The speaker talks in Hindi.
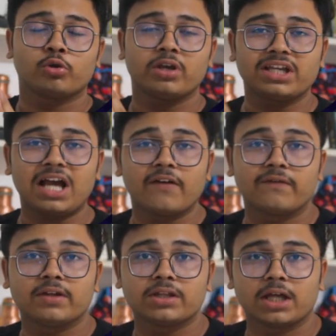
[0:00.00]
जो कि
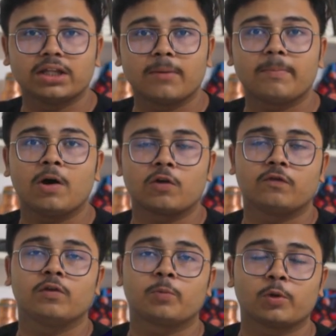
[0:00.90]
काफ़ी ज़्यादा
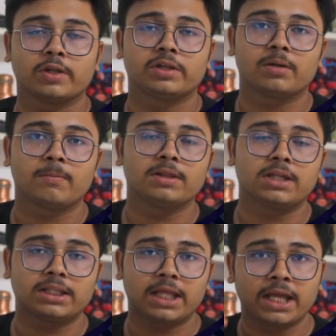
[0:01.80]
पावरफुल प्रोसेसर बन
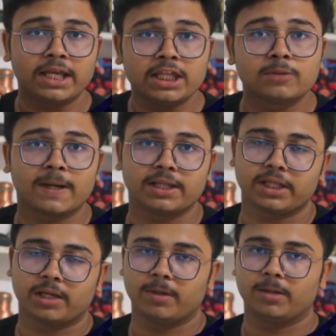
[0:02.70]
जाता है इस
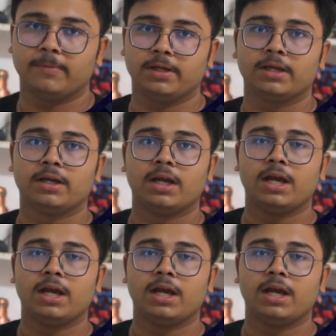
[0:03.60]
प्राइस सेगमेंट में